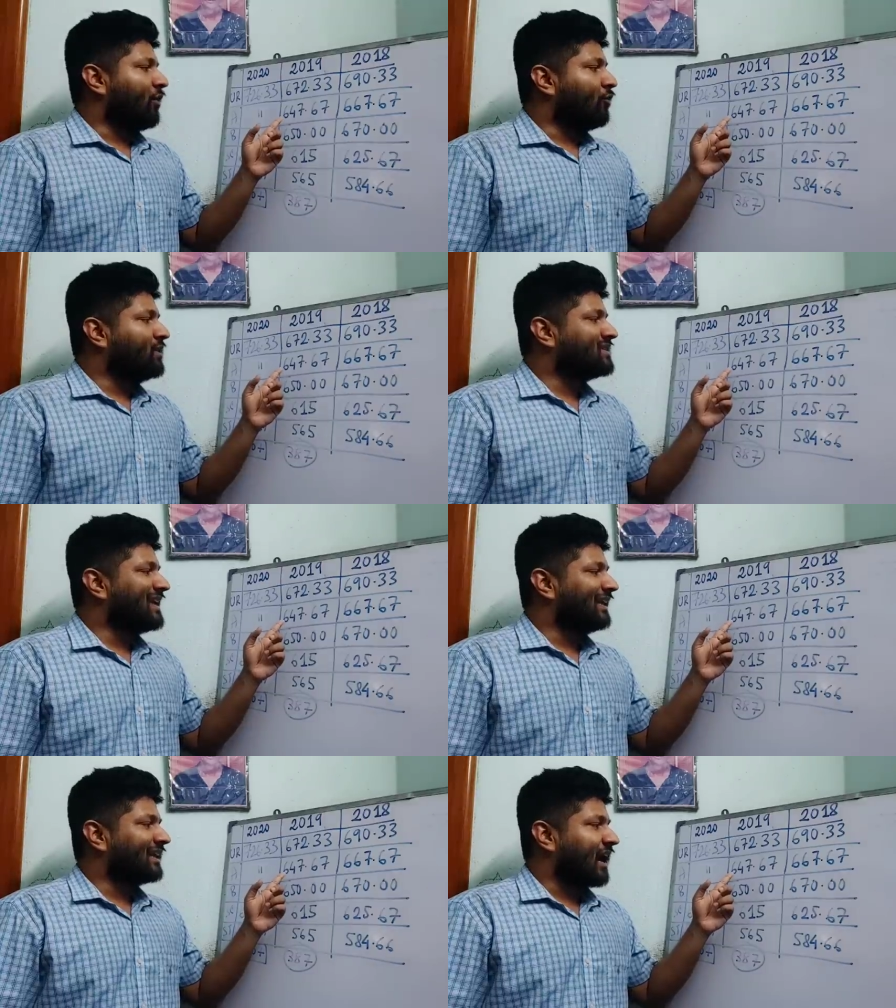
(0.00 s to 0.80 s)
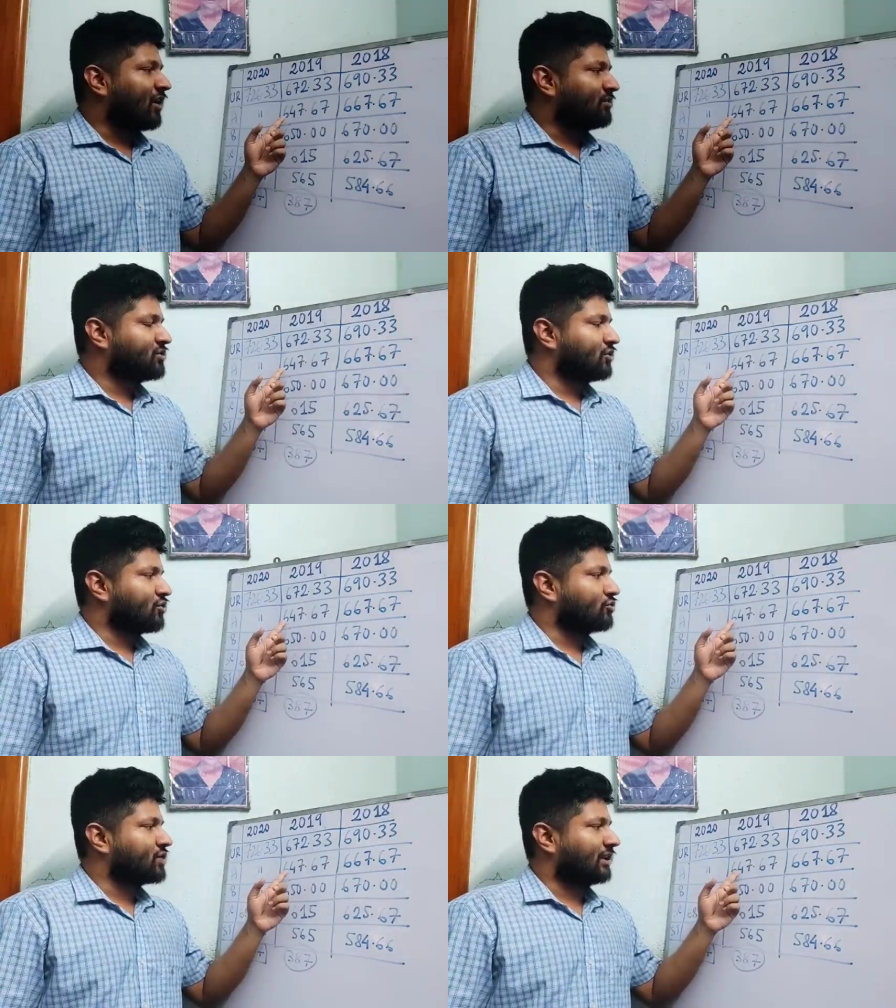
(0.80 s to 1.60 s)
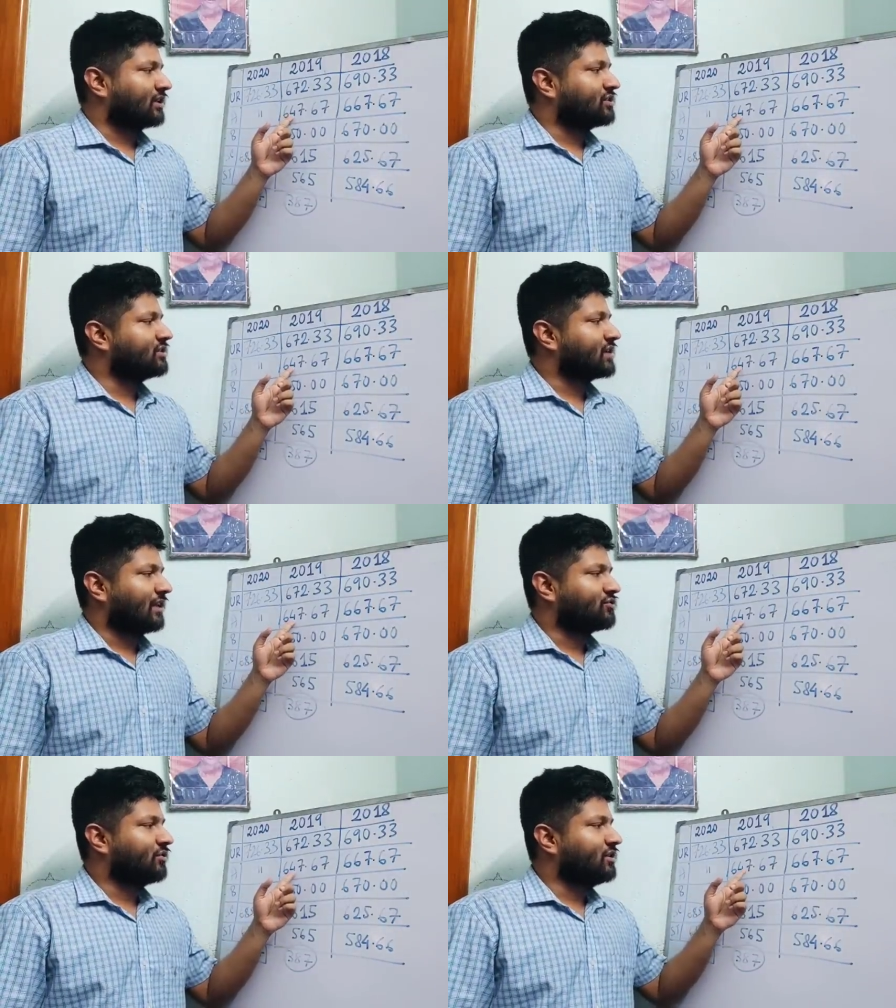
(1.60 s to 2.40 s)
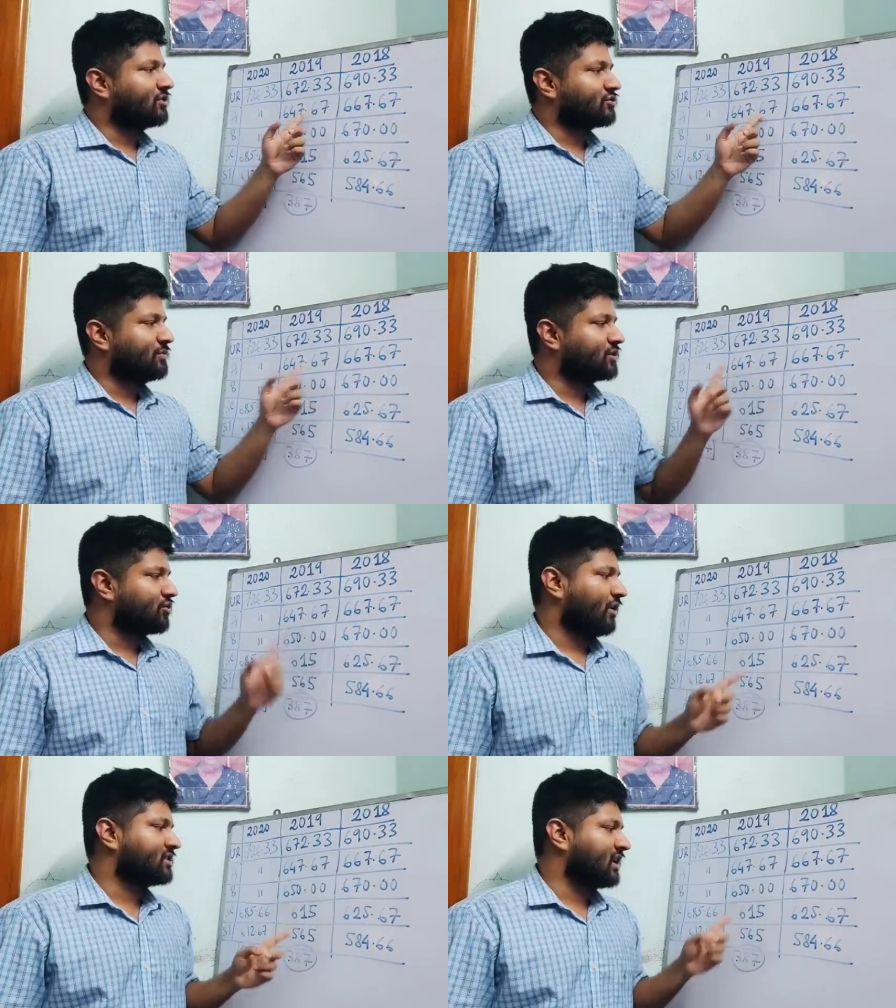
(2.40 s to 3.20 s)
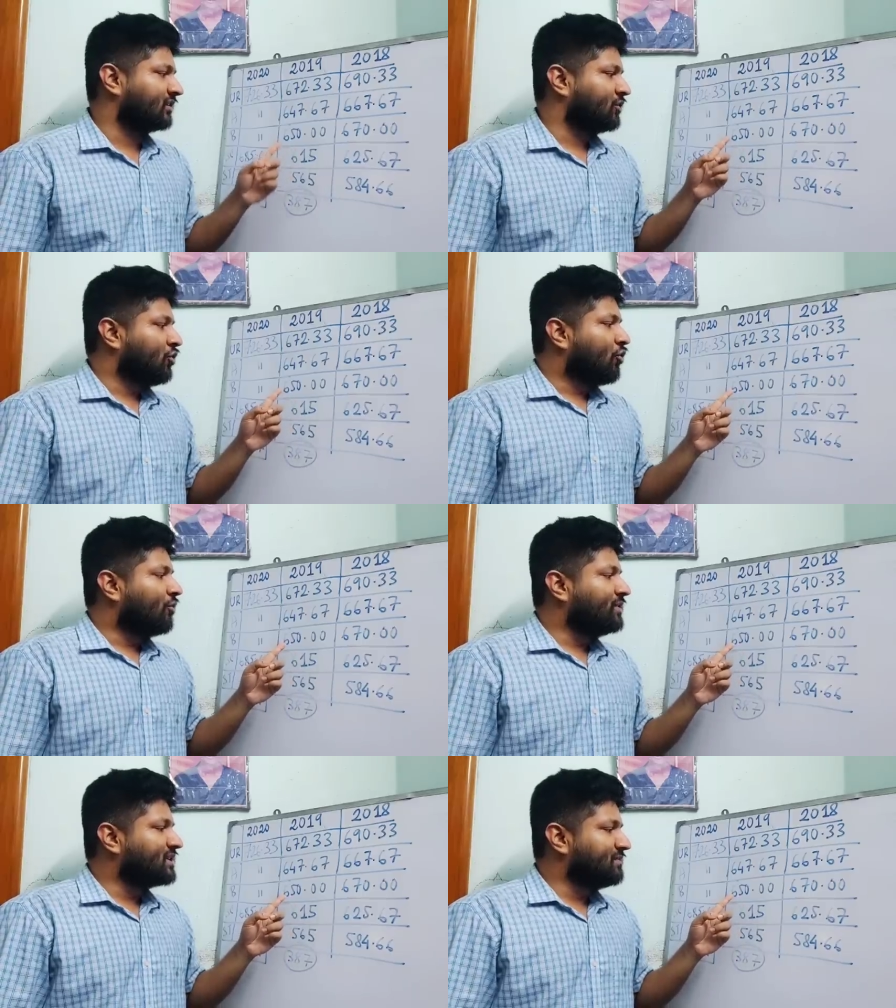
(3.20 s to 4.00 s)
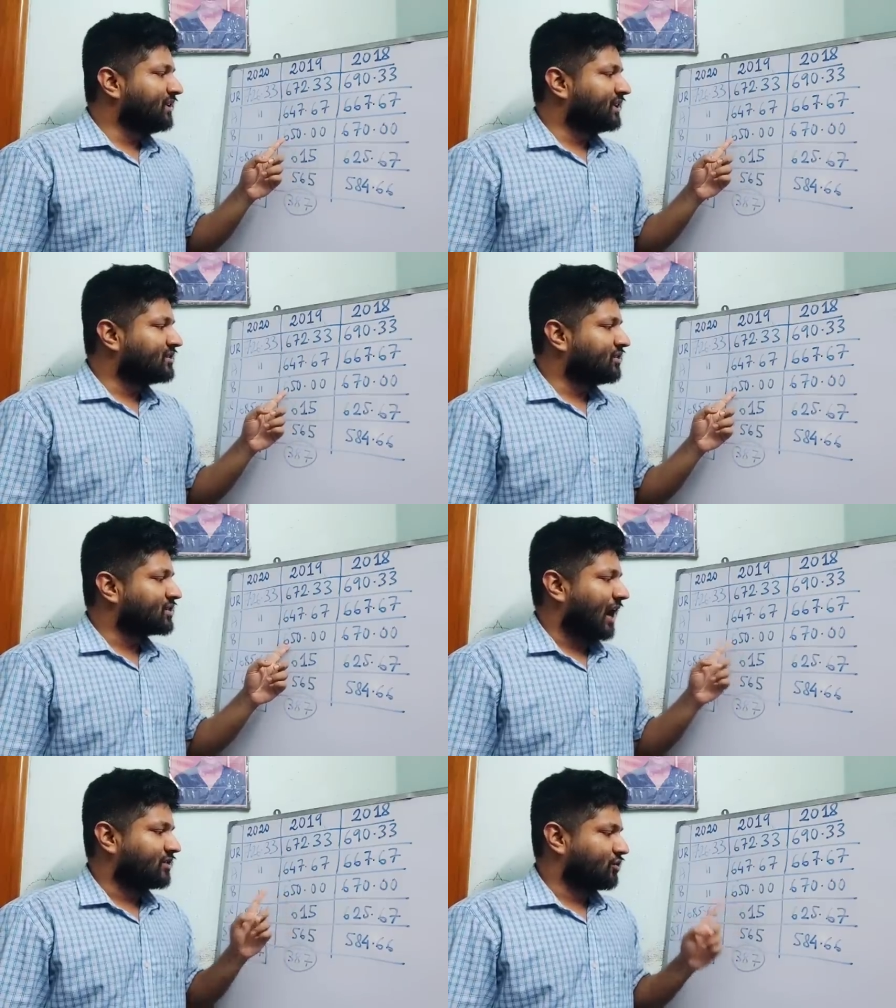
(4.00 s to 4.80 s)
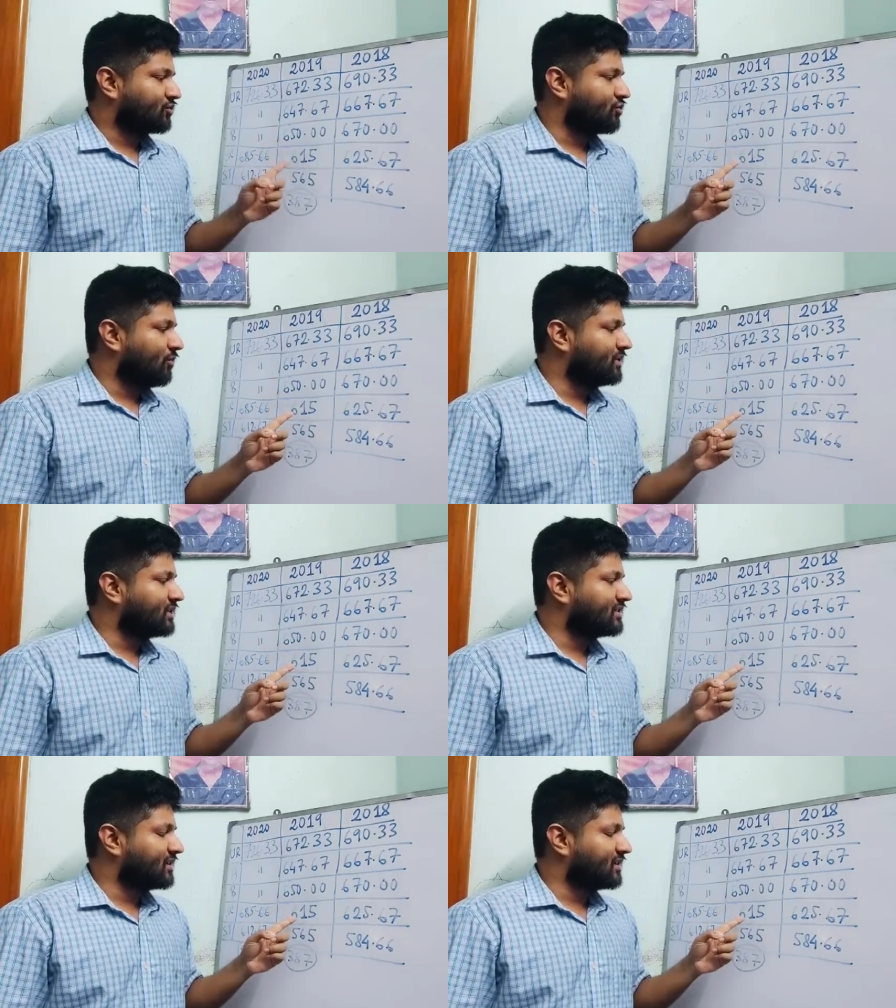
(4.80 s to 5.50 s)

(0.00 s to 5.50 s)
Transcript: ওবিসি এতে কাট অফ ছিল ছশো সাতাশি সাতচল্লিশ দশমিক ছয় সাত ওবিসি বিতে ছিল সাড়ে ছশো ওবিসি